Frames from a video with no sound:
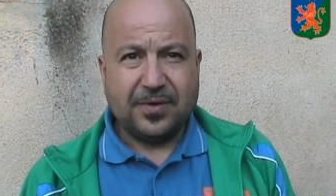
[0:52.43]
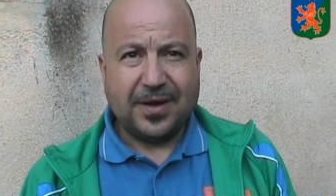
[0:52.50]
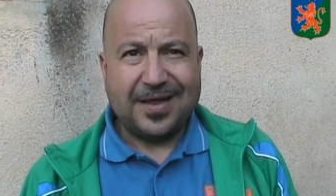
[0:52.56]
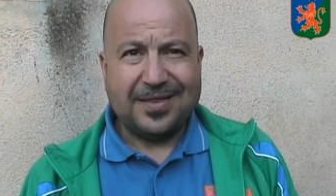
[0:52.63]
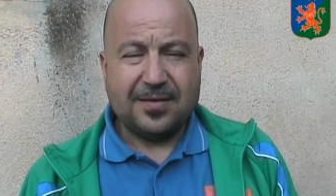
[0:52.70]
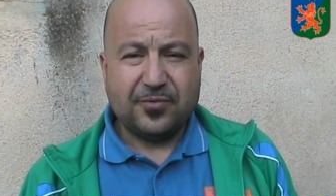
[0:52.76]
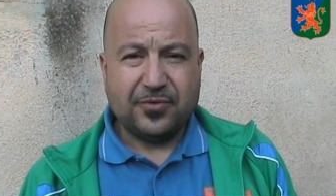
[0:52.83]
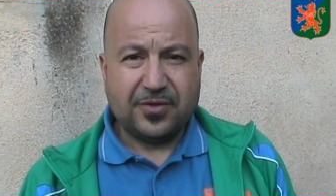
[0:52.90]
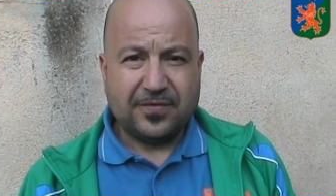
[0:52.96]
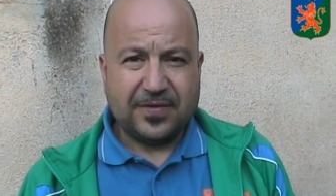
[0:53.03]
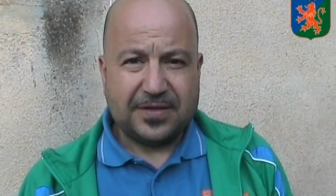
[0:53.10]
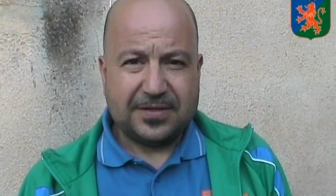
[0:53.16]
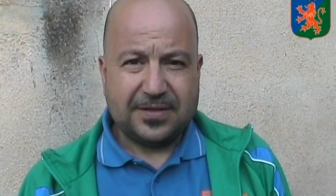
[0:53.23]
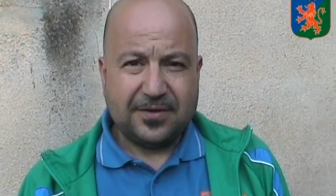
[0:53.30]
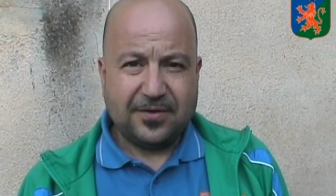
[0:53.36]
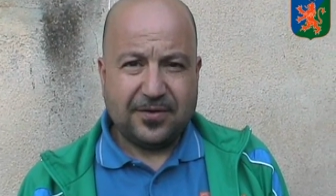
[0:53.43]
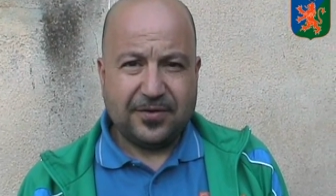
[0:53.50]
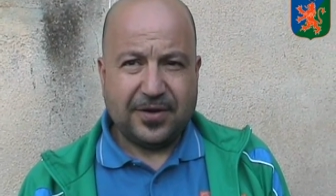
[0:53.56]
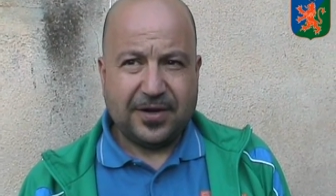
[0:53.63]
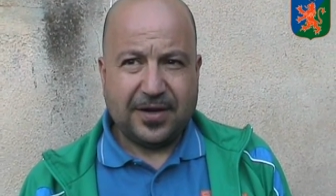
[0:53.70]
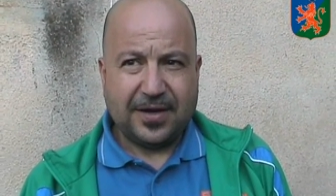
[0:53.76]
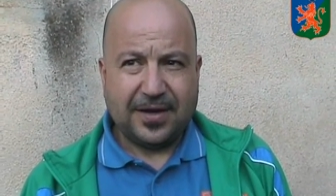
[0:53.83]
grande
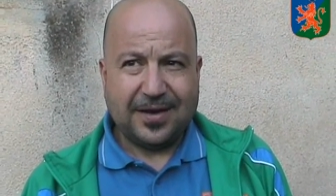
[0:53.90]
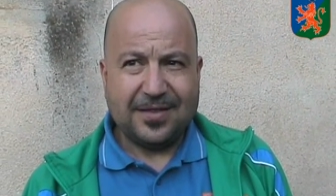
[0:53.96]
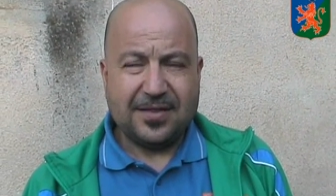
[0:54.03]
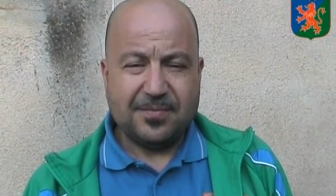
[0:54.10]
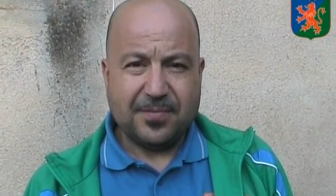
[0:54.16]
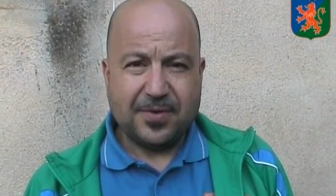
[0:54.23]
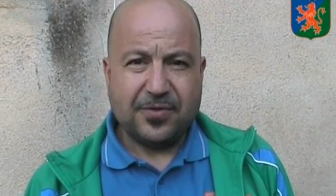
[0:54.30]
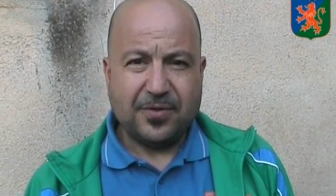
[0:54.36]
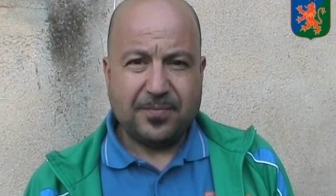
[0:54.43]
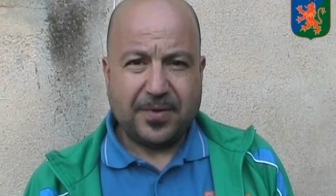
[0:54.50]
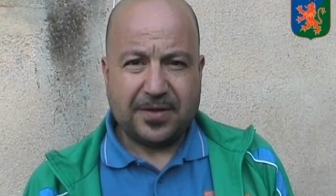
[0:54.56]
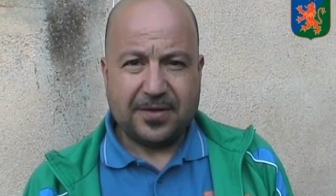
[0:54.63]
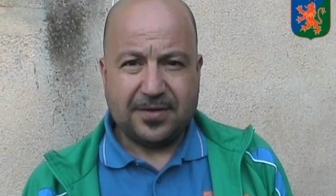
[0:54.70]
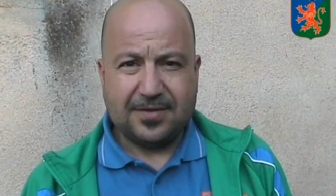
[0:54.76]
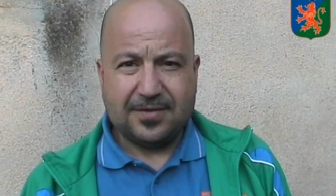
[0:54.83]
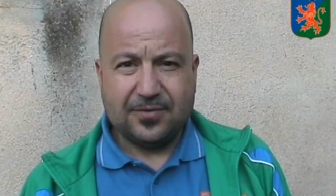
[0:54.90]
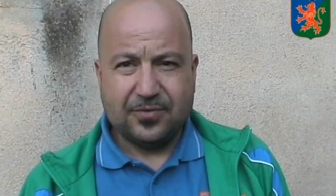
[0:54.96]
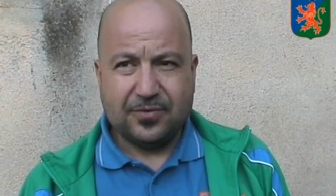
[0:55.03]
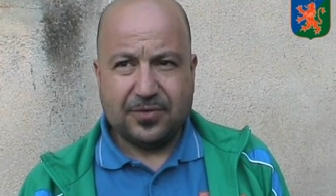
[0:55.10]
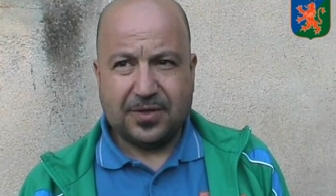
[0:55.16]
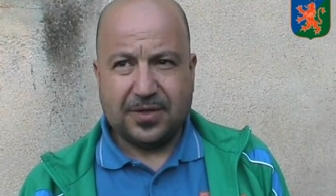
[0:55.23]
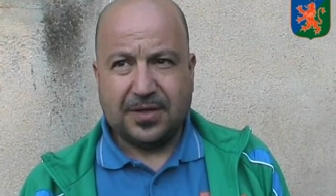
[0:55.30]
motivazione, grande impegno da parte di
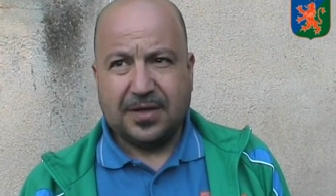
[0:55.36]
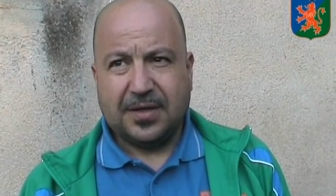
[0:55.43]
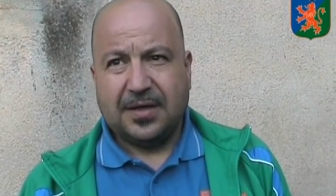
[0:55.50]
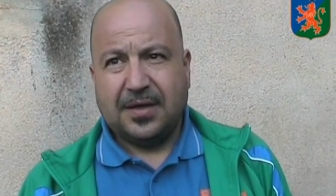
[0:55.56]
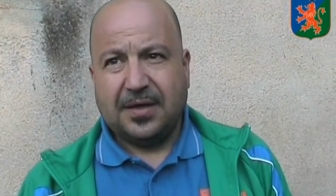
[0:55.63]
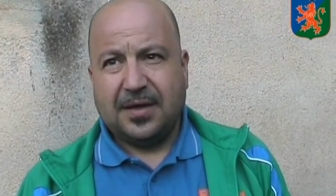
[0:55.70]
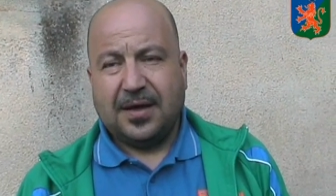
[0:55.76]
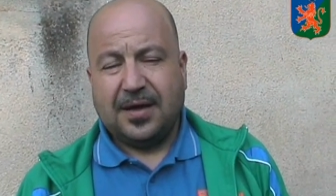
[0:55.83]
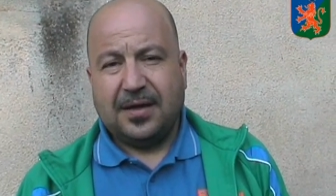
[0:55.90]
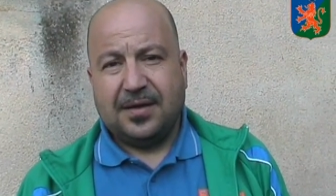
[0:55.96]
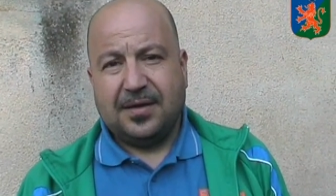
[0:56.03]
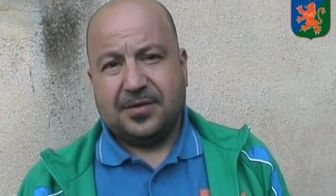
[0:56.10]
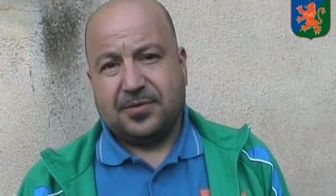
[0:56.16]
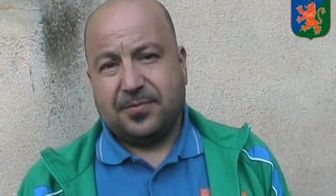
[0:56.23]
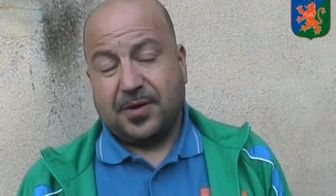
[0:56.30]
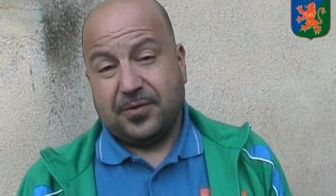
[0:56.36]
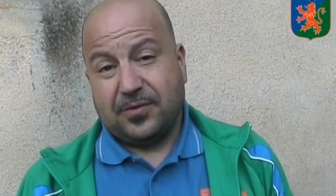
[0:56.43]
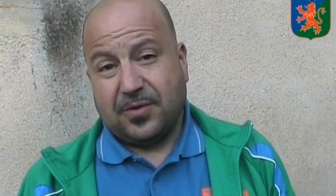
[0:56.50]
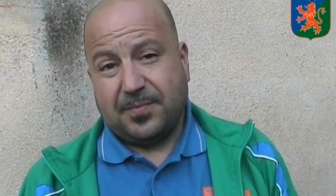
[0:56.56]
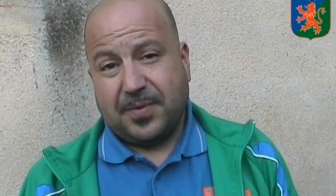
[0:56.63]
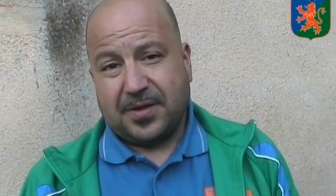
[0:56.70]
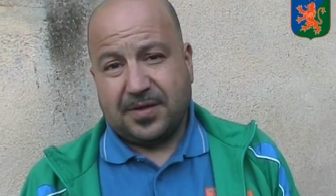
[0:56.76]
tutti,
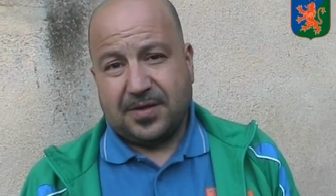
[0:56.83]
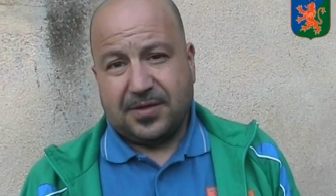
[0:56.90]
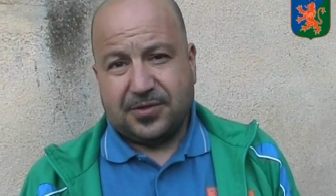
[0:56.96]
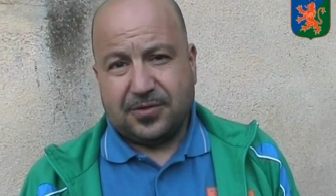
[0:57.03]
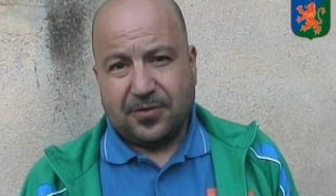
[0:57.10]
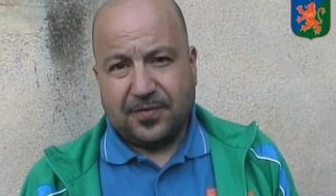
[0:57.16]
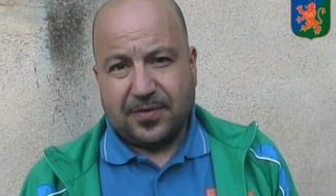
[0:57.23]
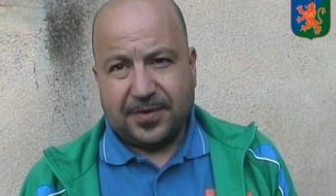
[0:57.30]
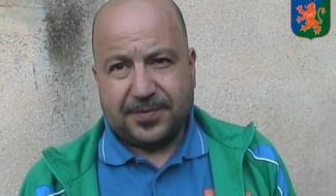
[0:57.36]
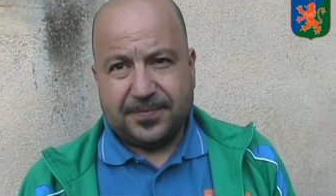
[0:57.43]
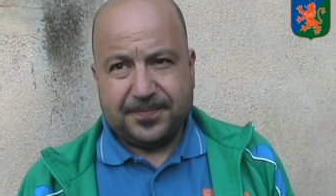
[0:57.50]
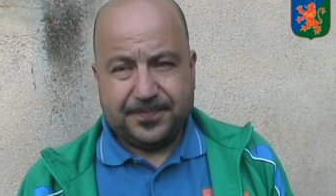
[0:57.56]
soprattutto da parte dei giovani.